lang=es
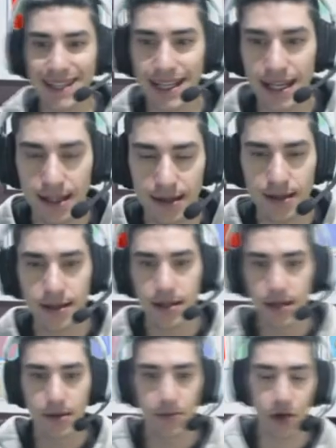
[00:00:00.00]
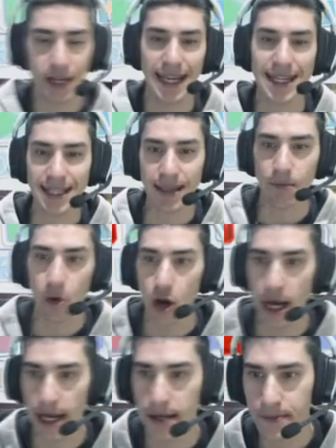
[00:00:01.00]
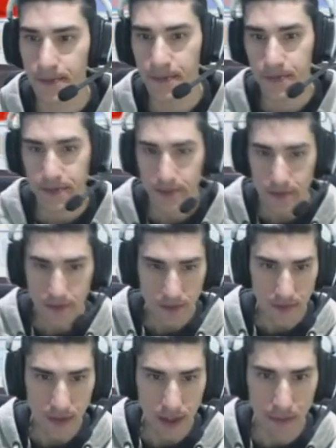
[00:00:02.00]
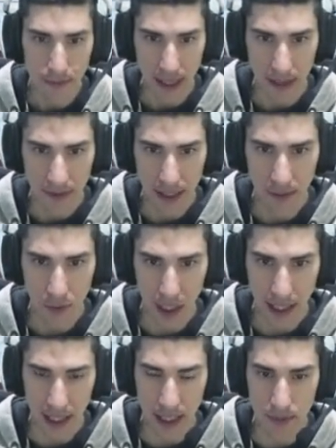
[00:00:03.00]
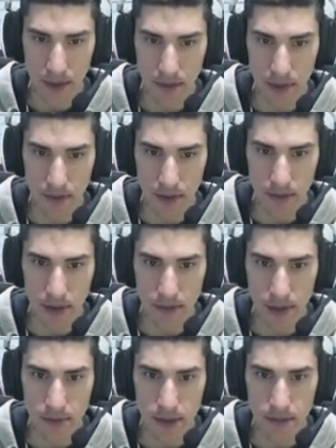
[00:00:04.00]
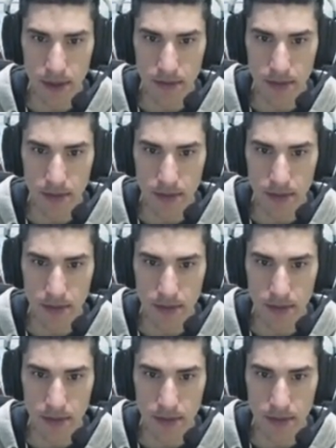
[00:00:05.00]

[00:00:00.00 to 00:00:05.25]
10, porque este bola. Vale, viene por aquí, pim, pim, pim, pim, pim, pim, pim,